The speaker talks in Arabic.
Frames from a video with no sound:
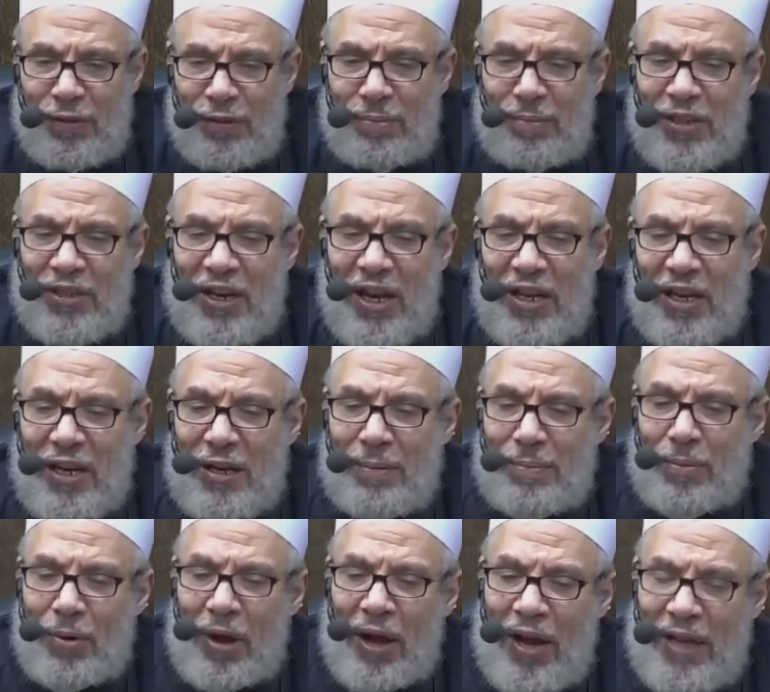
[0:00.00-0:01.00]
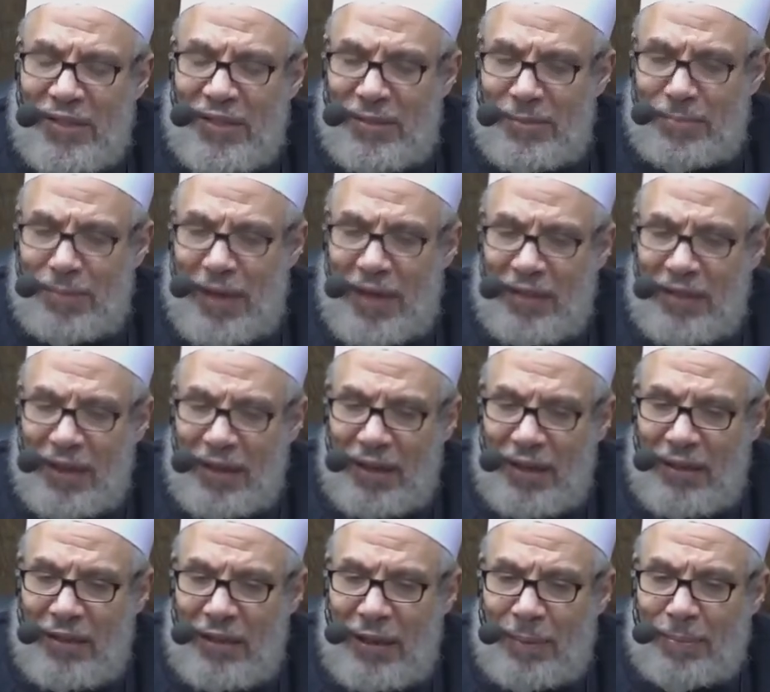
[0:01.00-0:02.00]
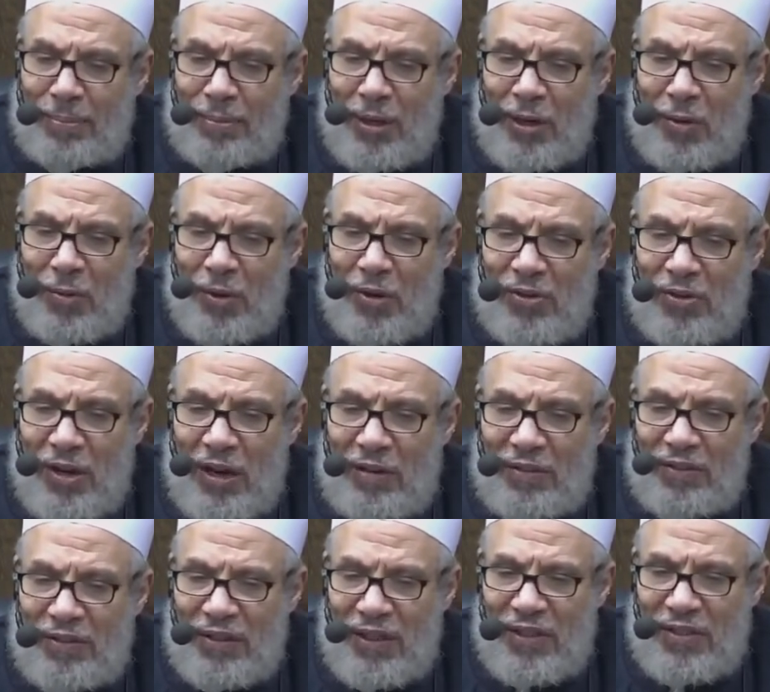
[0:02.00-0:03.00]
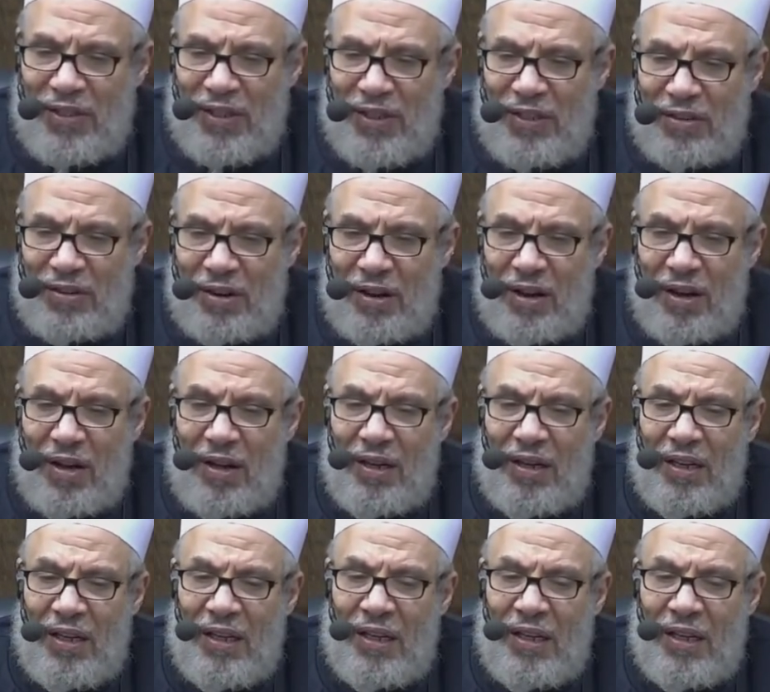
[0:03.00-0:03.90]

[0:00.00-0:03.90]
مجال المحاسبة تقدمت لوظائف كثيرة